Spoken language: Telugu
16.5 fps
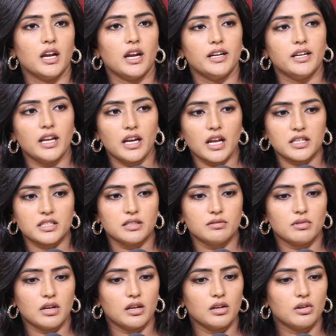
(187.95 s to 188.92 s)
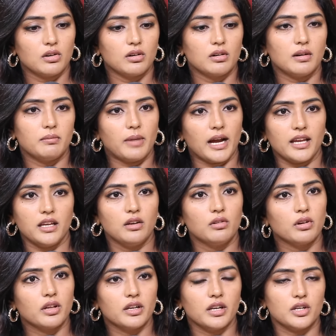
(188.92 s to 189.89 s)
అండ్ నేను ఆ సినిమాలో బైక్
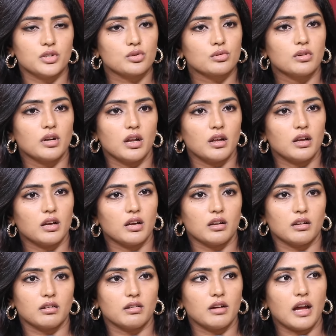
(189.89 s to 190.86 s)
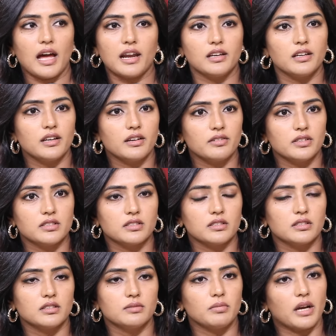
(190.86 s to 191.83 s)
కూడా నేర్చుకున్నా హార్లీ
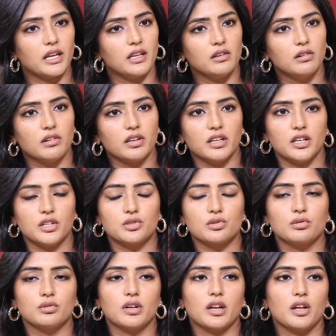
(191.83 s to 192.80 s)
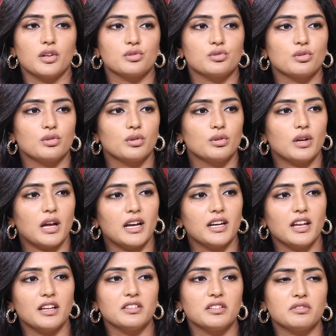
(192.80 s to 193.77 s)
డేవిడ్సన్ బైక్ కూడా నేర్చుకున్నా సో
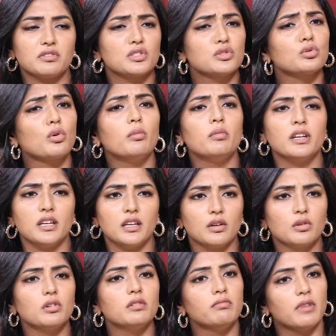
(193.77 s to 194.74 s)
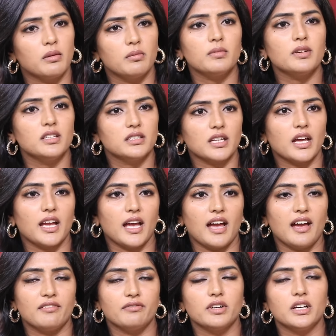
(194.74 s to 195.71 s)
అంటే దిస్ వాజ్ సో మెనీ గుడ్ మెమరీస్ ఐ
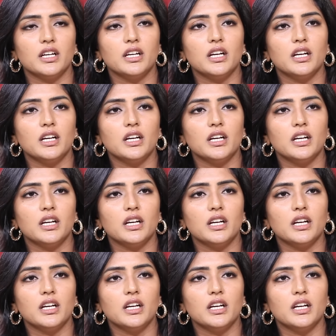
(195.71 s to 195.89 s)
హ్యావ్